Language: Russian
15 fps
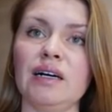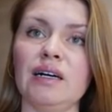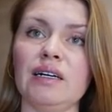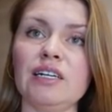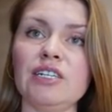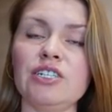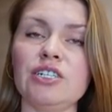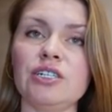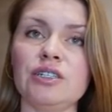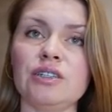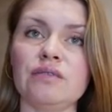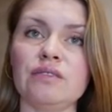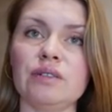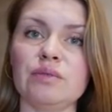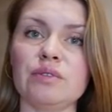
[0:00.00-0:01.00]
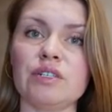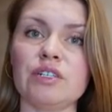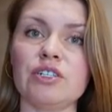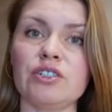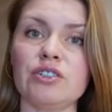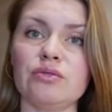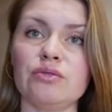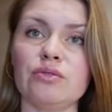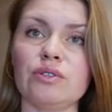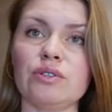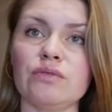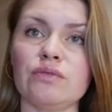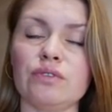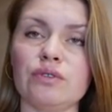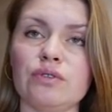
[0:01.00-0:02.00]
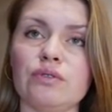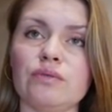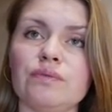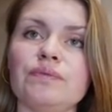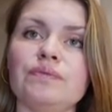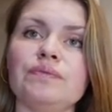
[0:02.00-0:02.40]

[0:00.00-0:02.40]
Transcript: Рассчитываем, значит, эту циферку.